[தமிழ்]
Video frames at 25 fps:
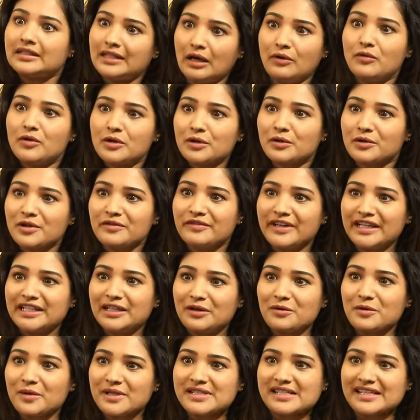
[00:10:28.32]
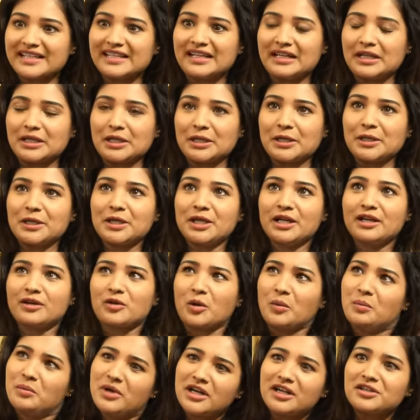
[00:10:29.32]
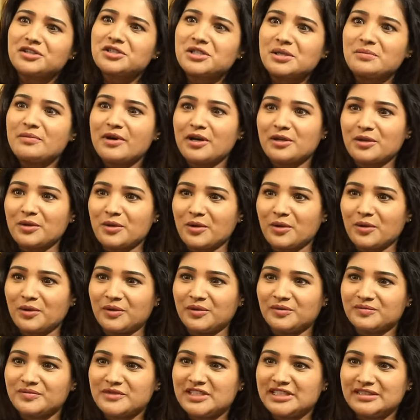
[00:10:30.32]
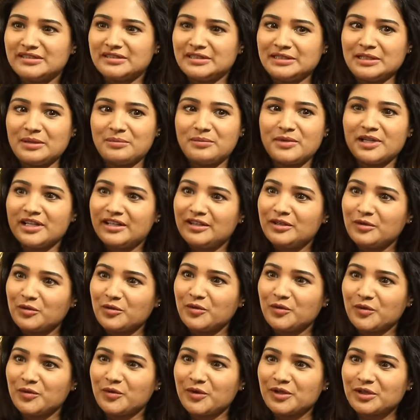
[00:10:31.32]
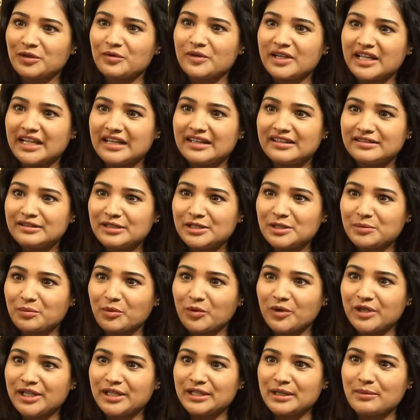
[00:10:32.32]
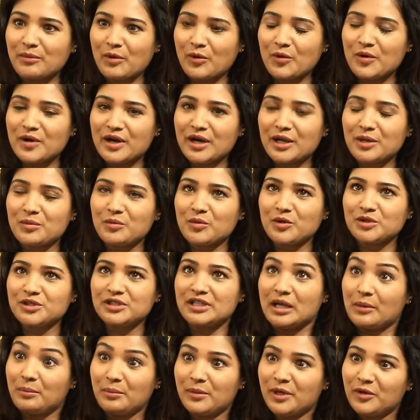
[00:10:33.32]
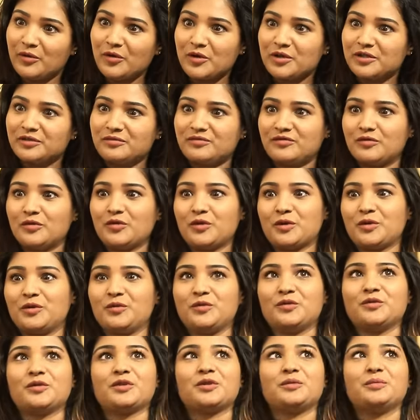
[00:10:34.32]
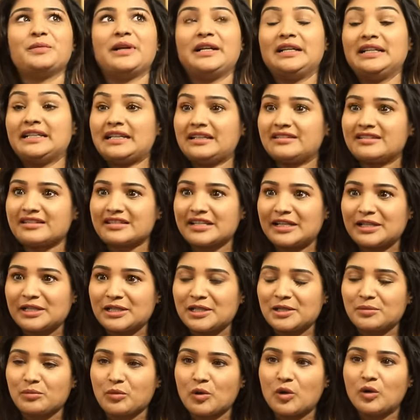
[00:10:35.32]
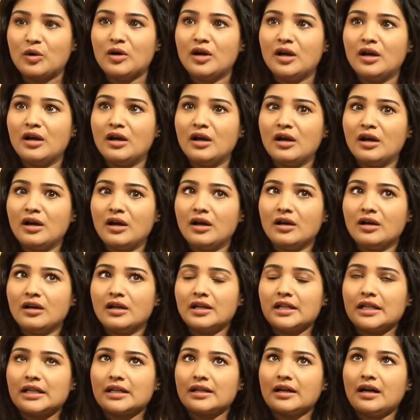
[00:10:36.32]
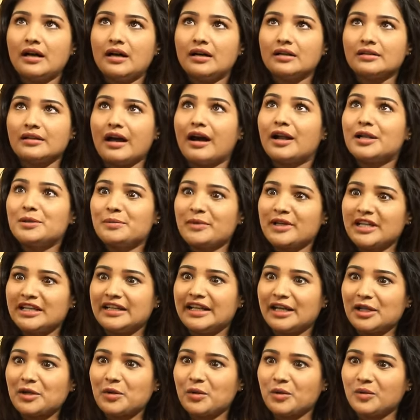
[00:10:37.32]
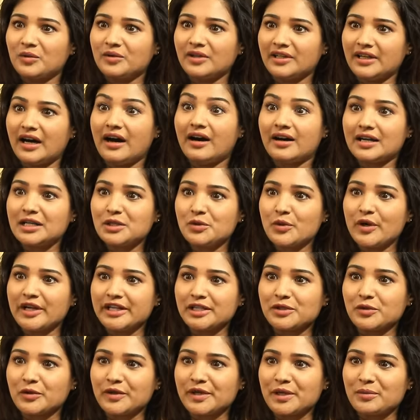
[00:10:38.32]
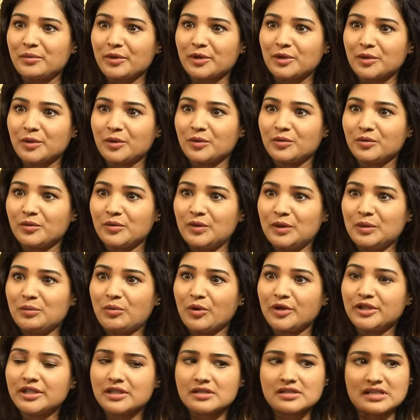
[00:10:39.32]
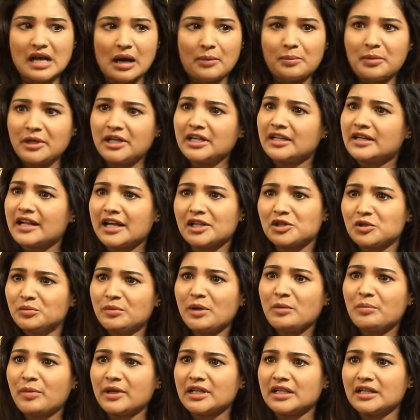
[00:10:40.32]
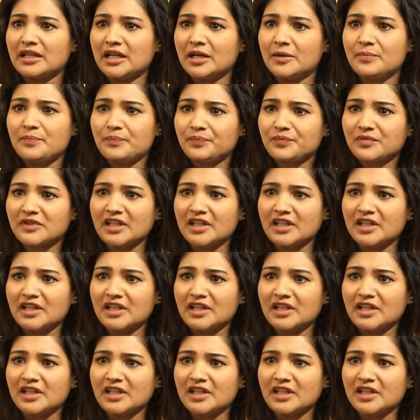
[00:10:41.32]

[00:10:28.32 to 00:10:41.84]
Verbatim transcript: அது அவங்களோட வேலையை அவங்க செய்கிறாங்க ரொம்ப கஷ்டமாக இருக்கும் நம்ம ஒருத்தவங்களை இழந்துட்டு போய் நம்ம உட்காரும்போது நம்ம ஒரு ஒரு ஒரு மென்டல் ஸ்டேட்டில் இருப்போம் எனக்குலாம் நாலு மணி நேரம் ஆர்டிஓ என்கொயரி மட்டும் உள்ளே போயிட்டு சாப்பிடல நான் எதுவுமே பண்ணலை